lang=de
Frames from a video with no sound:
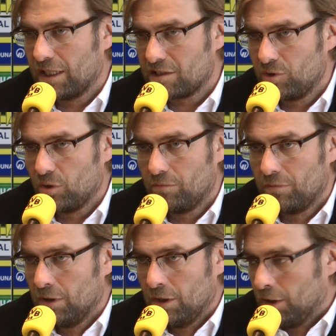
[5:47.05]
Das
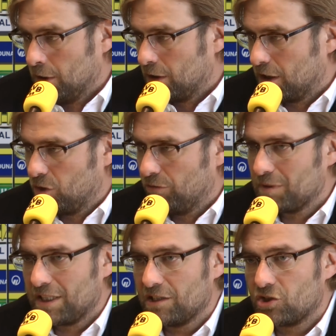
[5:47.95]
wiederum geht nur, wenn
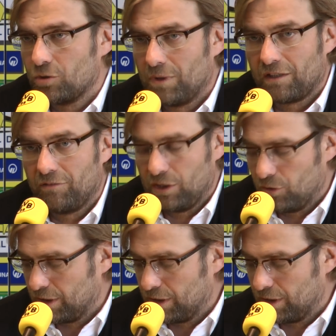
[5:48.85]
wir das erste schon mal gewinnen.